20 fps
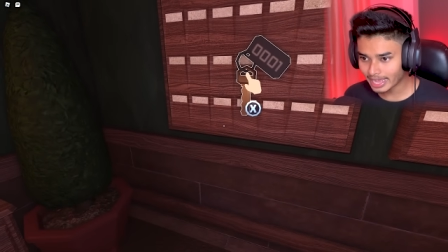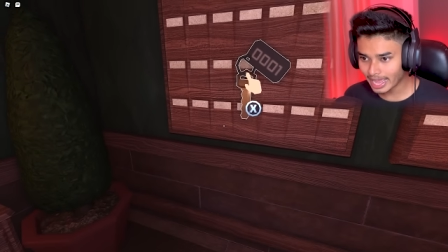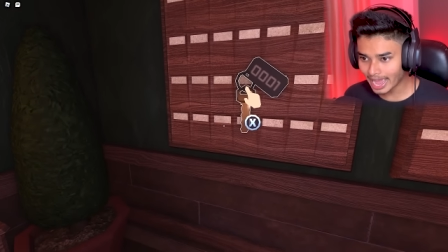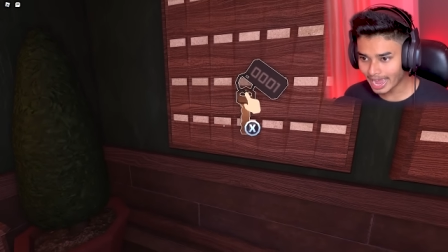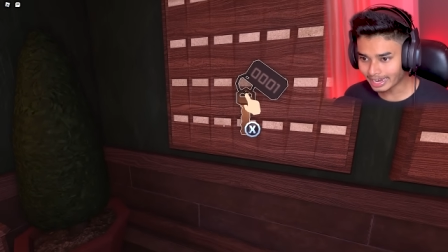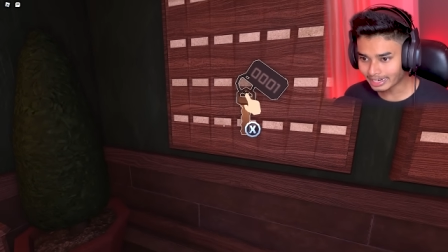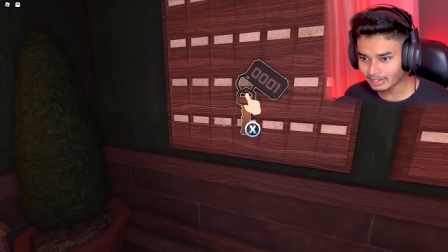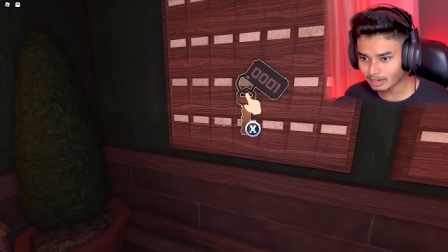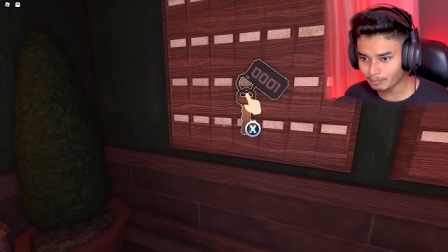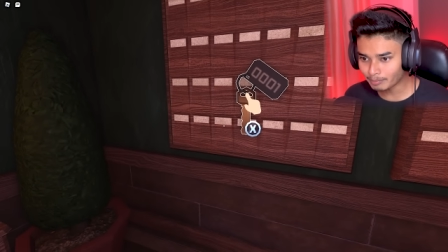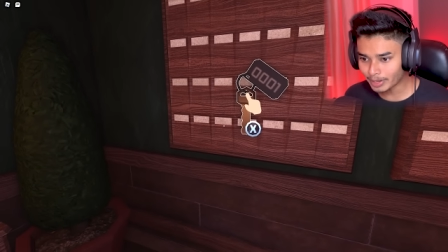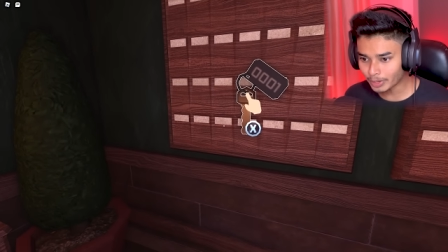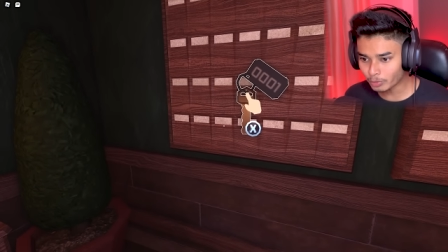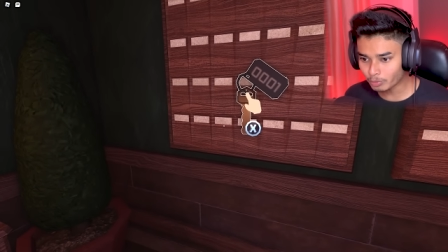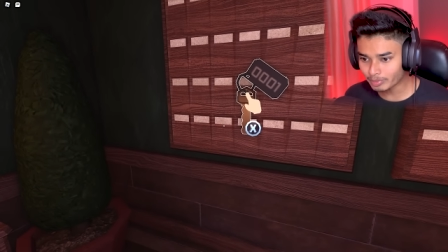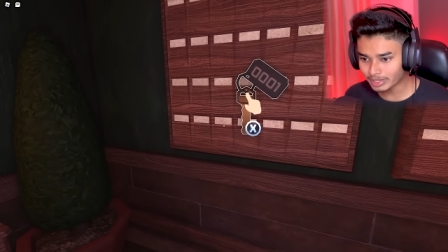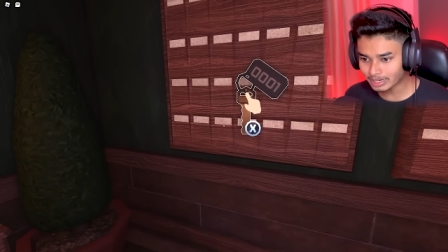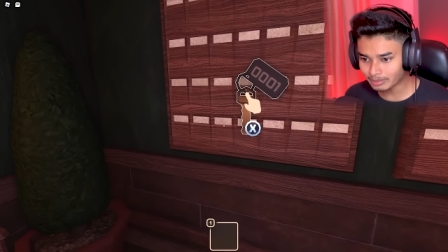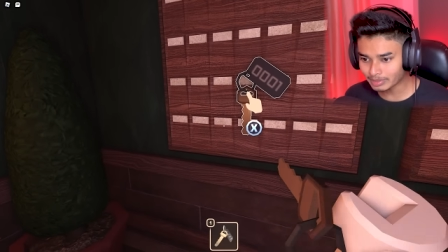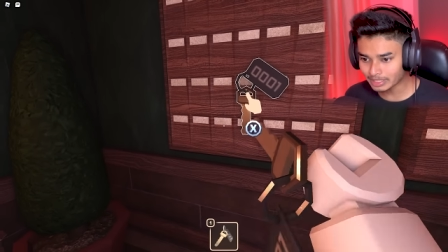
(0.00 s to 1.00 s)
এক নাম্বার
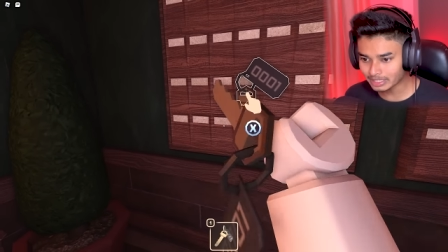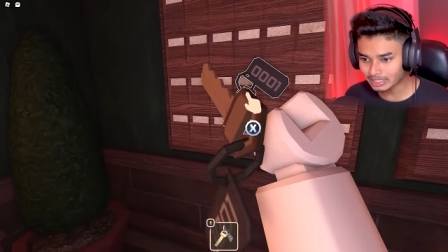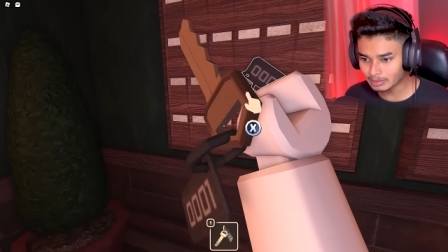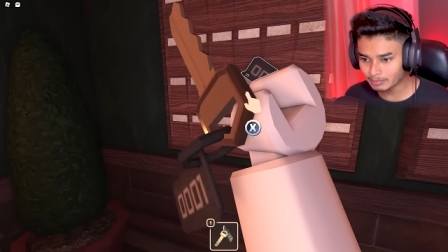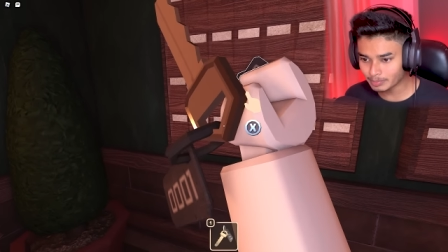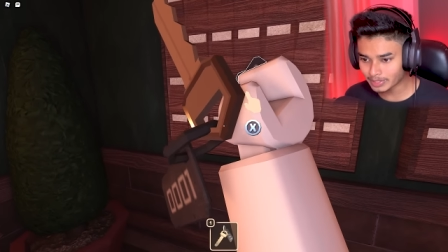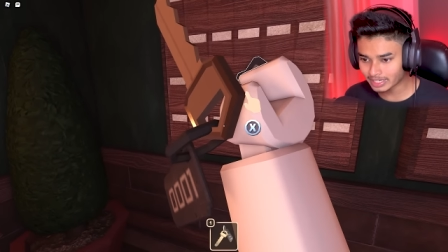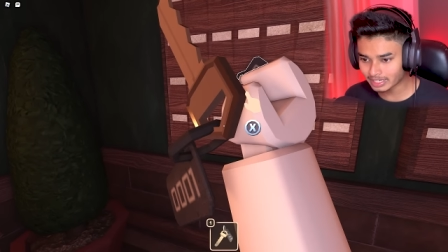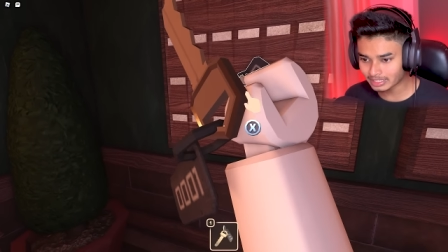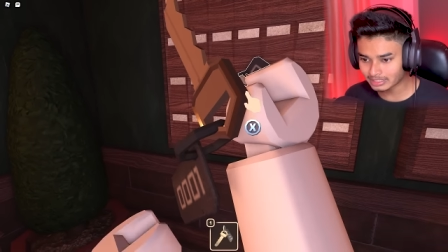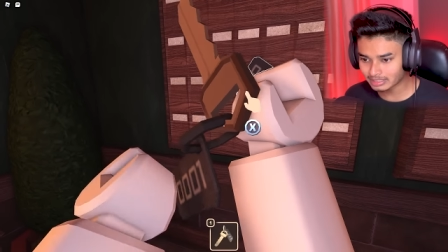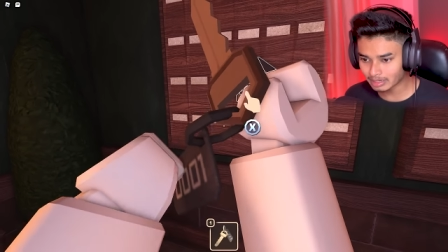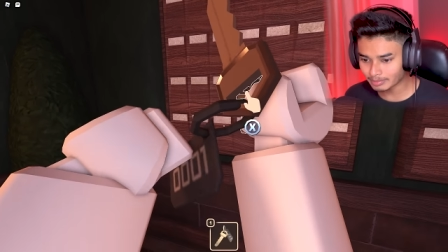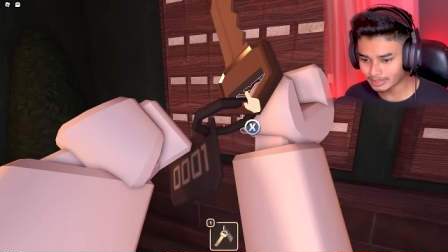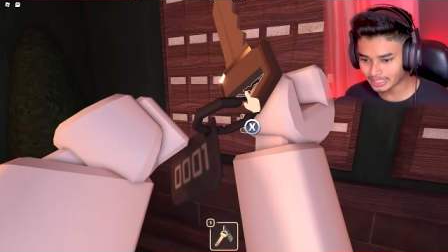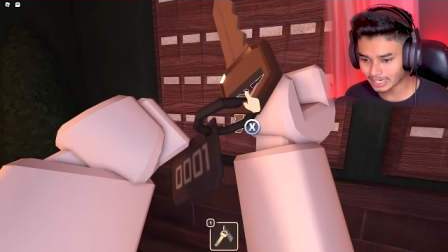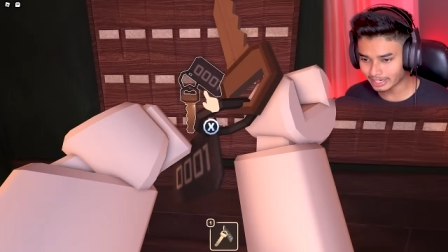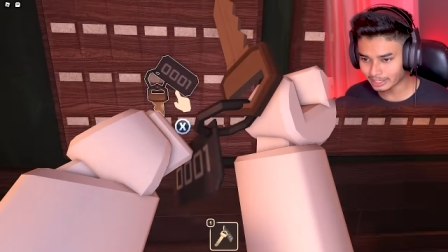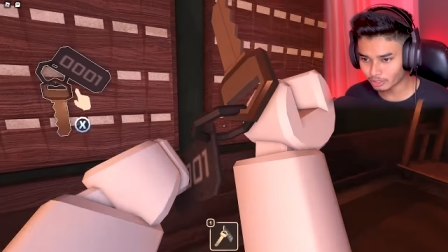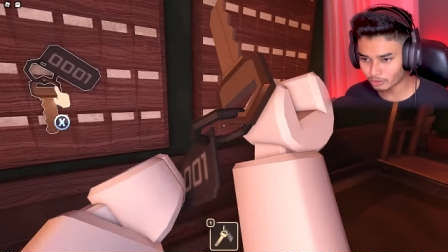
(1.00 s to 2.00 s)
রুমের আমি কি পেয়ে গেছি
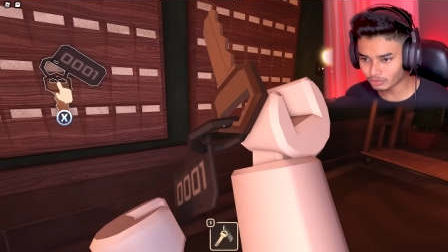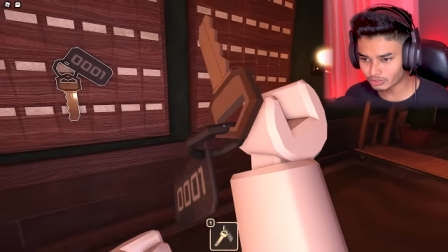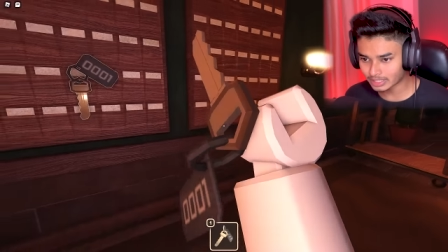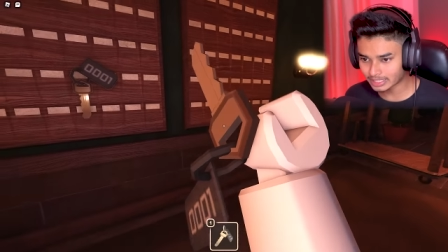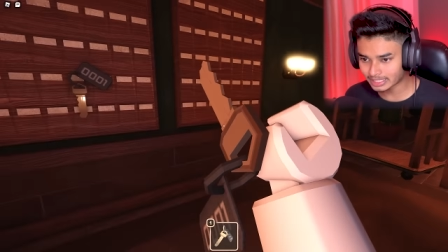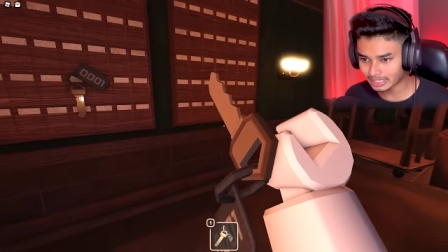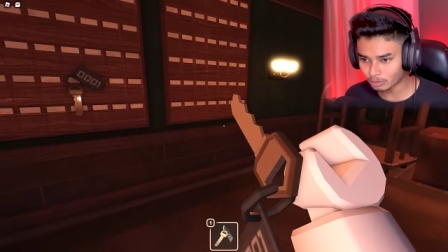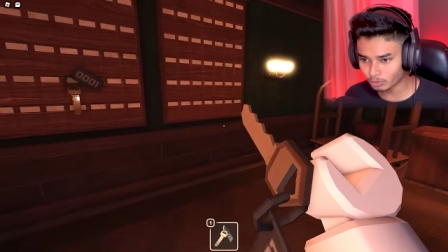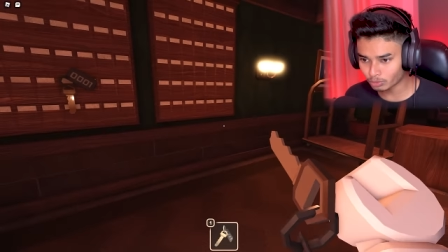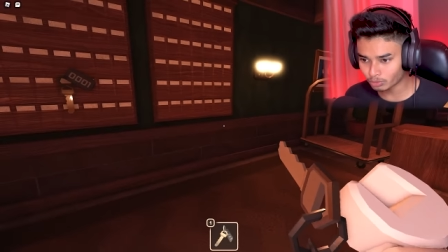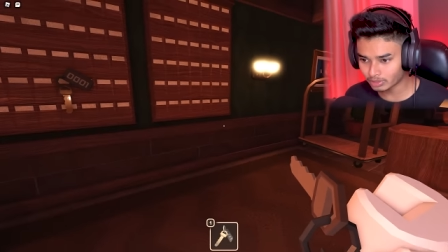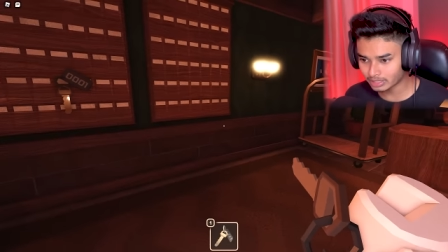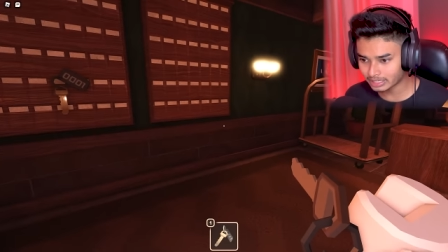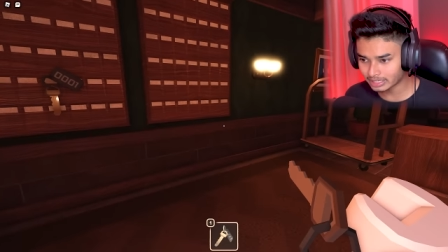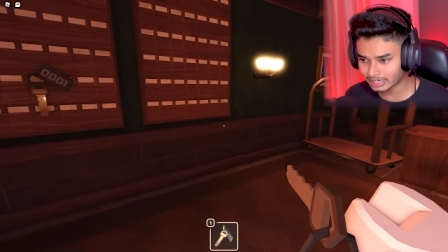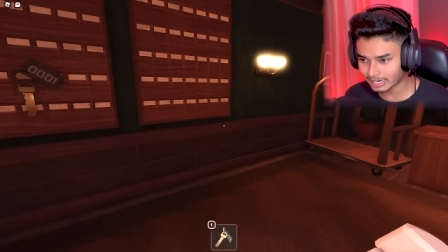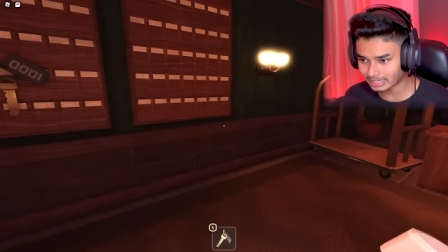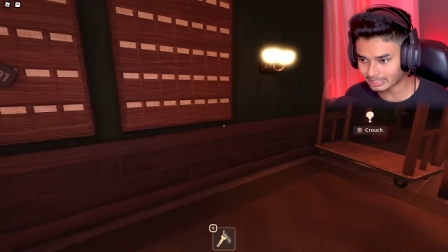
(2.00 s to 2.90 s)
আমি জানি না হয়তো এটা কোনো কি